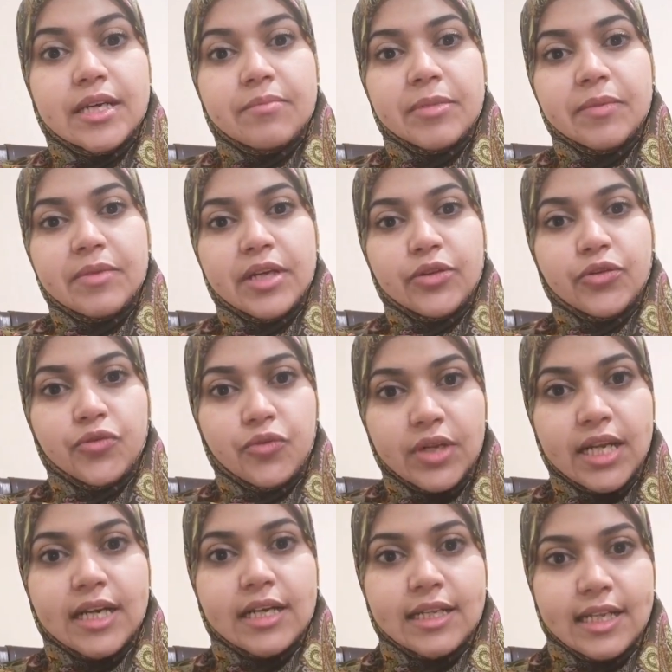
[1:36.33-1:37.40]
بيبدا ان هو
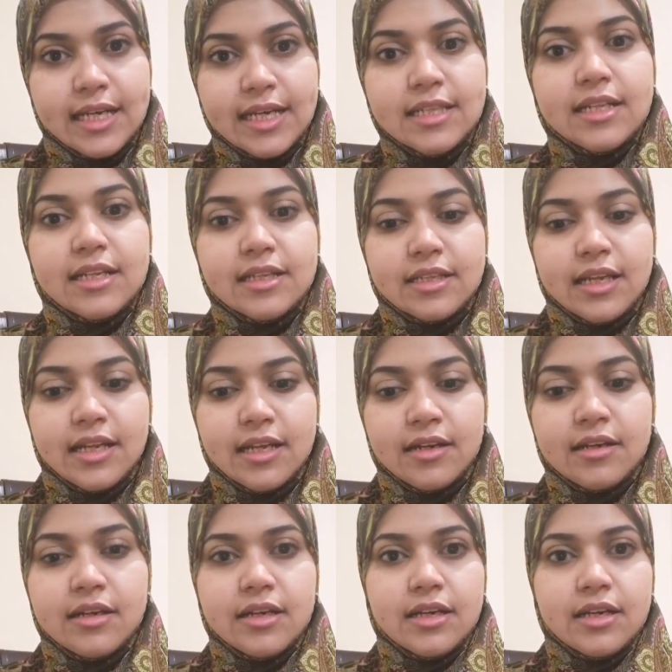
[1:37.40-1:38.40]
لا انا قادر ان انا